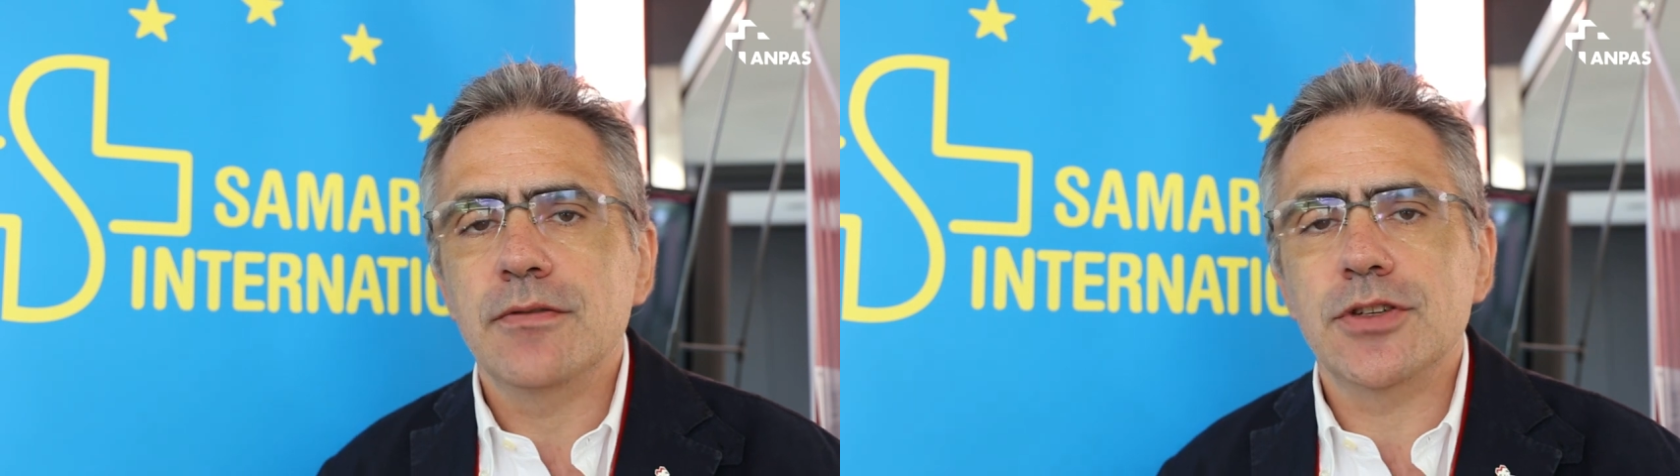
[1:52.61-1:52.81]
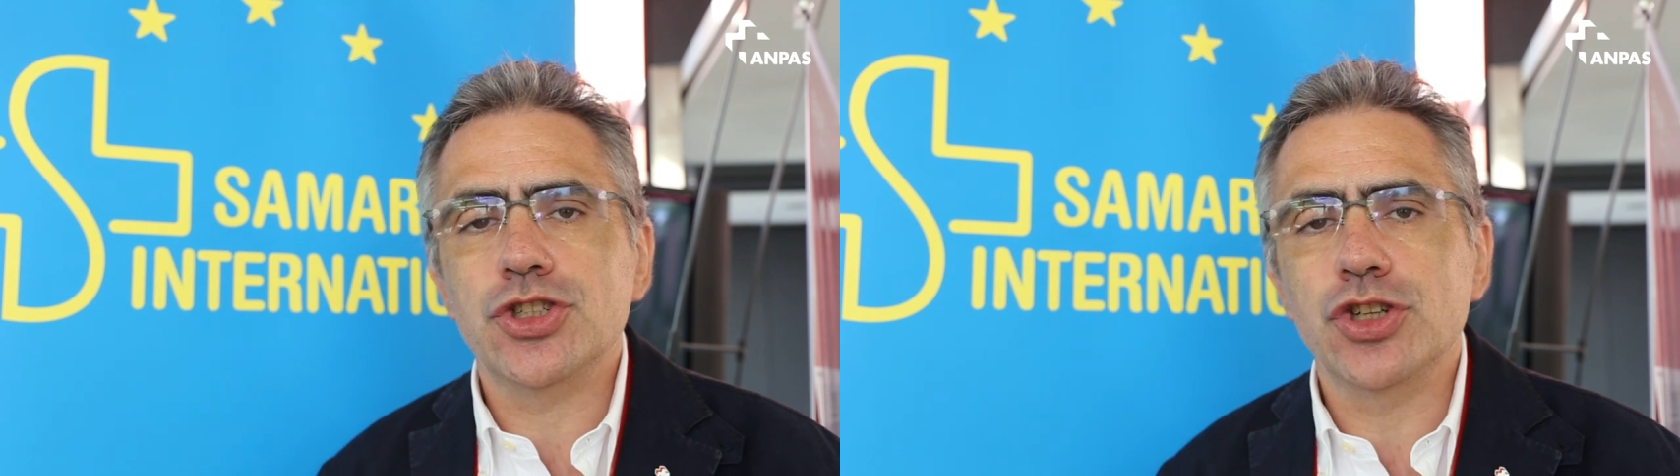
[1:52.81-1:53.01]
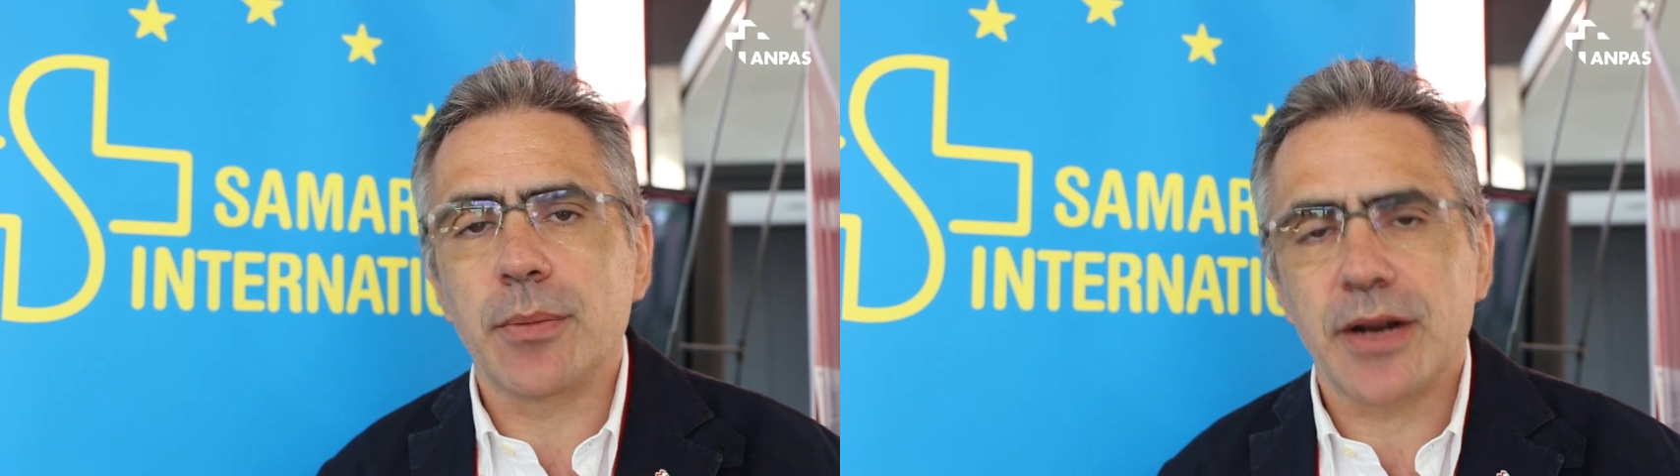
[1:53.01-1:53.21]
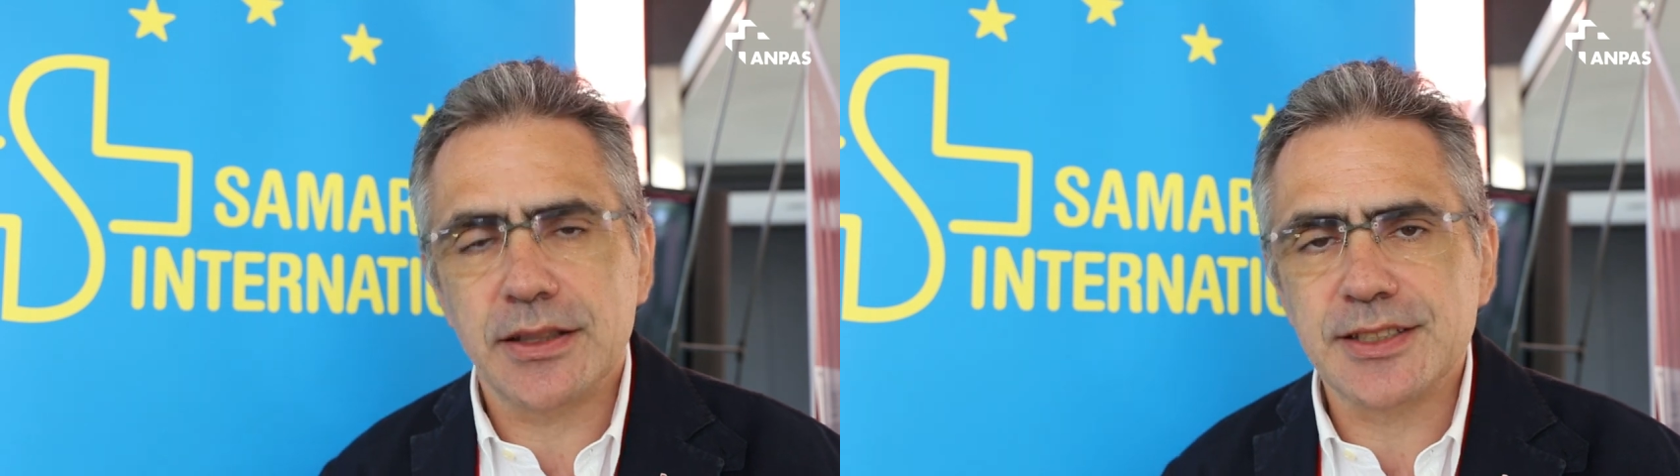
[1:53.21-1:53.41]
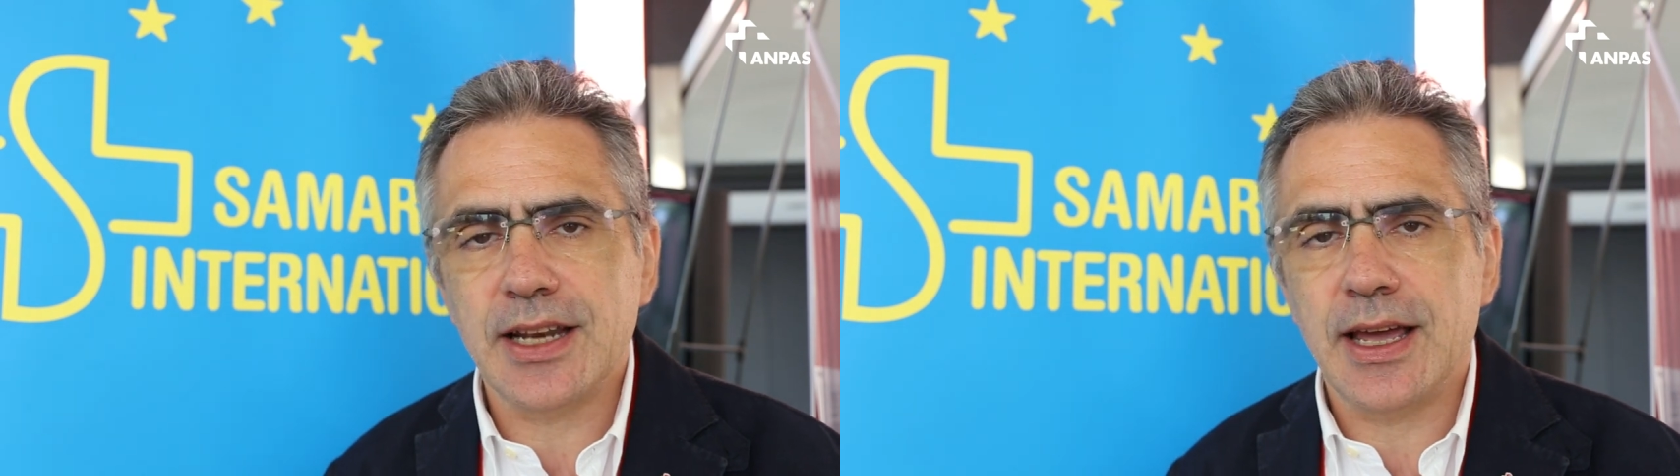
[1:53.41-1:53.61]
vicino a
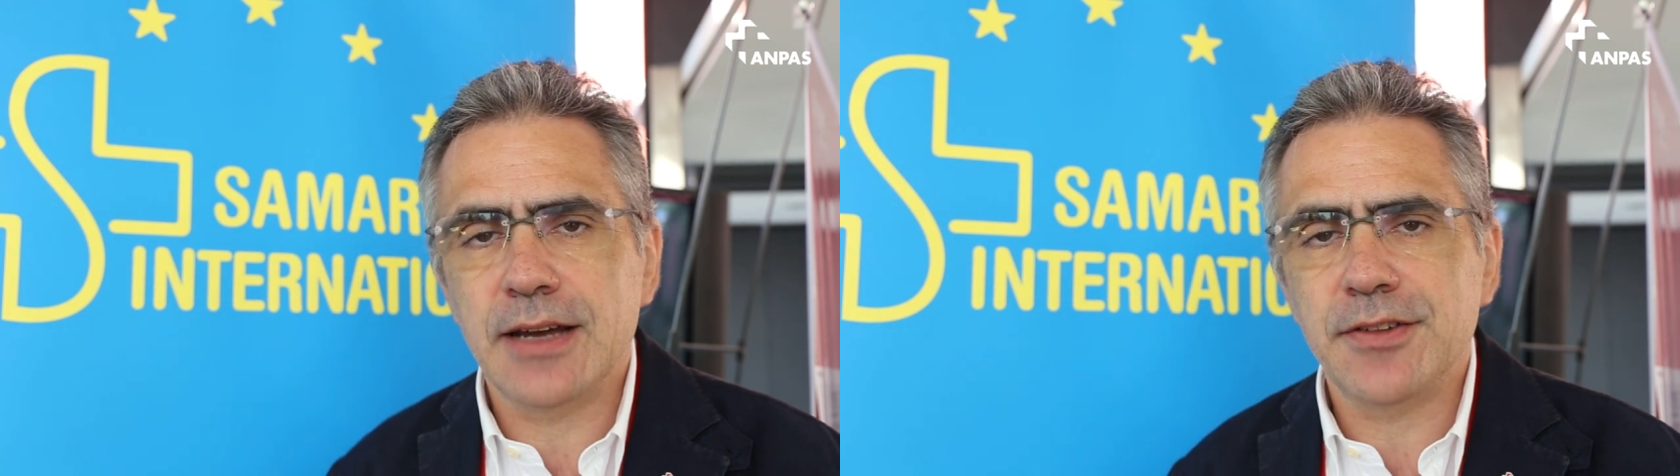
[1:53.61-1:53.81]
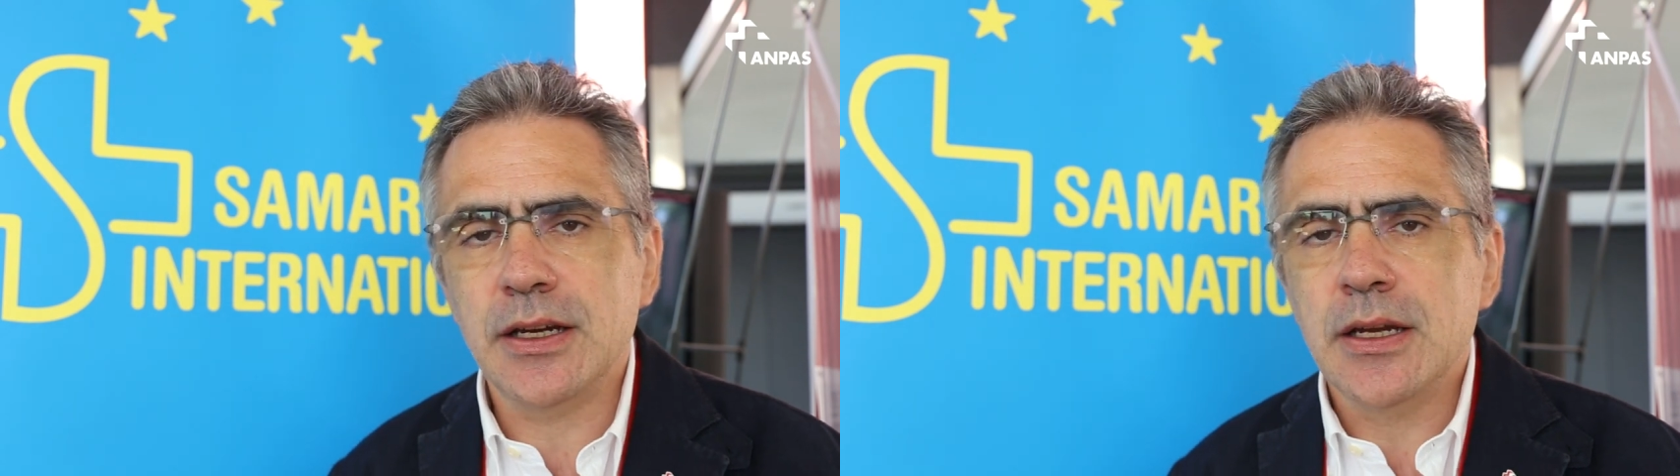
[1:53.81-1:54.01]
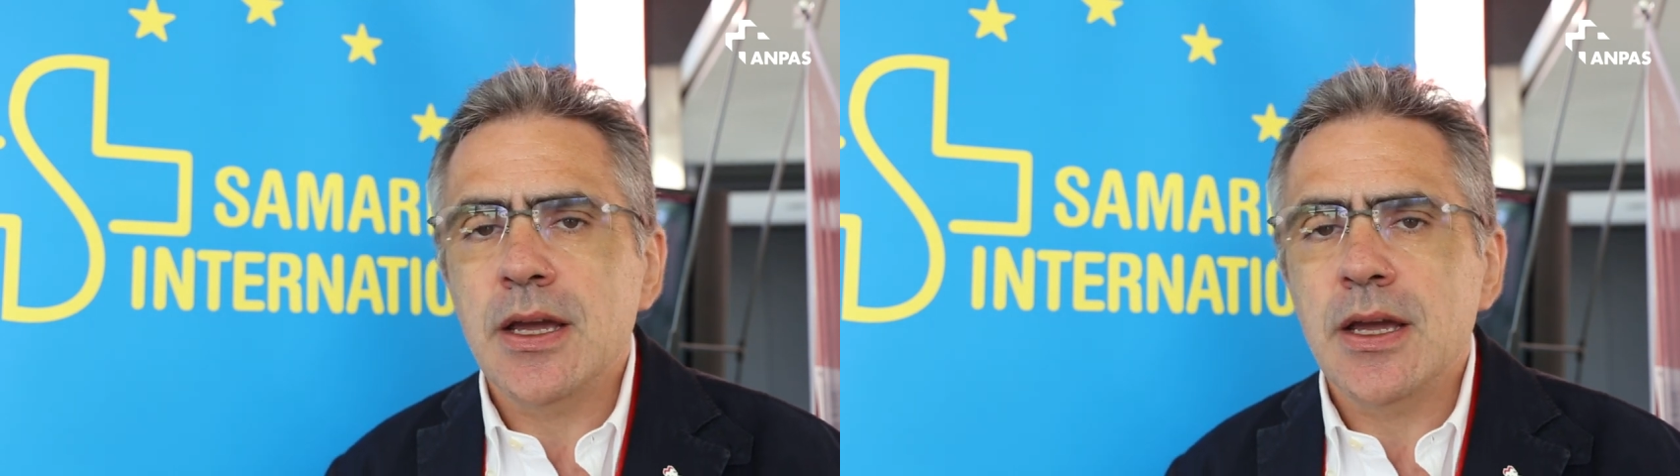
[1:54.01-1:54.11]
Bratislava,